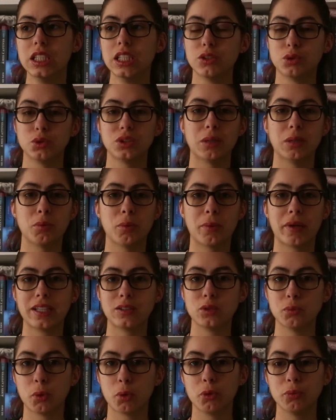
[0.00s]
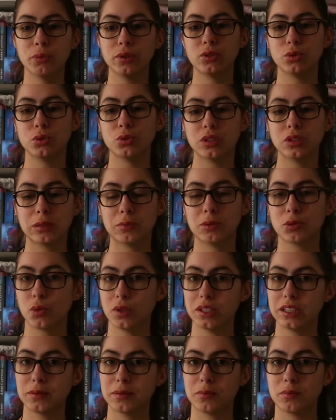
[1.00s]
Je vous ai un peu parlé du premier, du deuxième et du
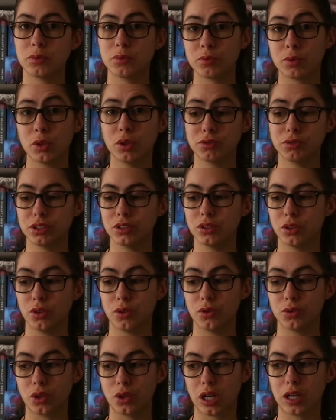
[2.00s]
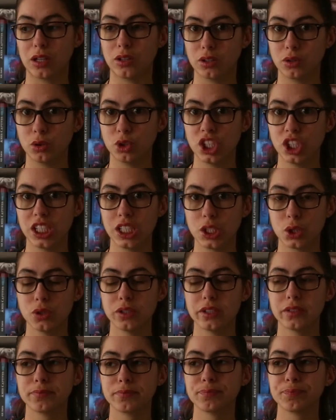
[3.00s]
troisième en même temps en fait dans, la logique des choses.